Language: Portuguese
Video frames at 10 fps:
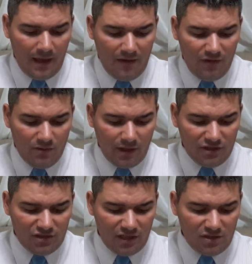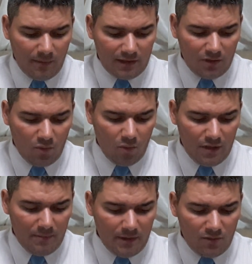e vindo a enchente, bateu com
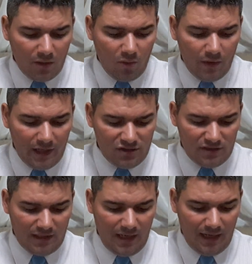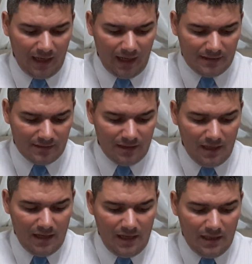ímpeto a corrente naquela casa
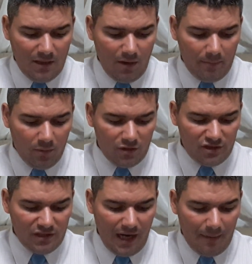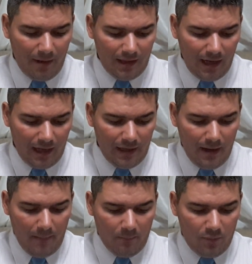e não a pôde abalar,
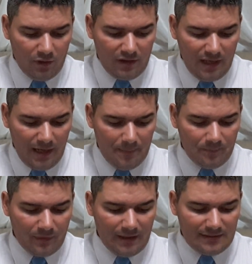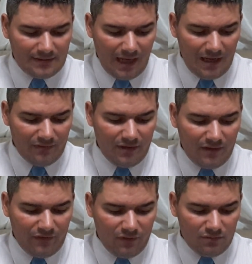porque
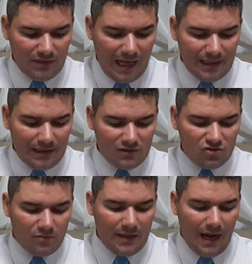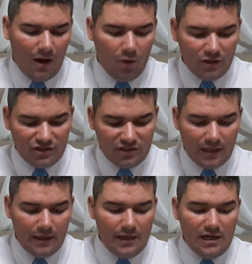estava fundada sobre a rocha.
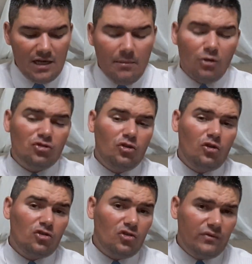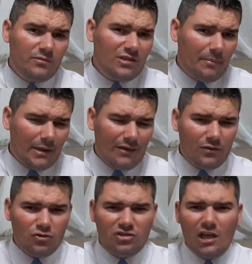Irmãos, quando nós ouvimos a
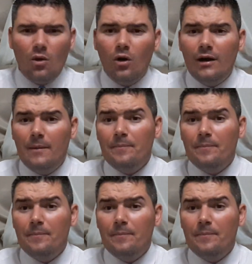palavra do Senhor,